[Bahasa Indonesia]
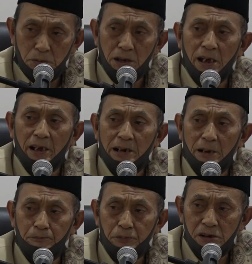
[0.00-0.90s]

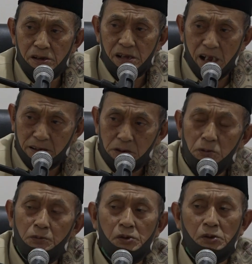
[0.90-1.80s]
menghadapi
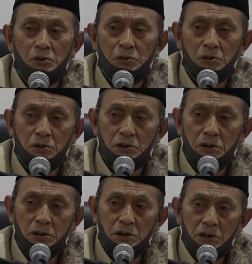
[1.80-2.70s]
satu musuh
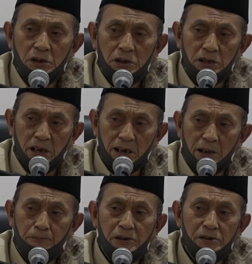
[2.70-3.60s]

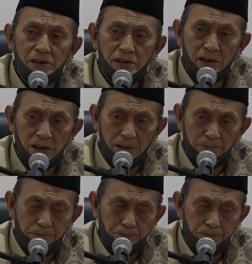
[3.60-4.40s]
ialah penjajahan.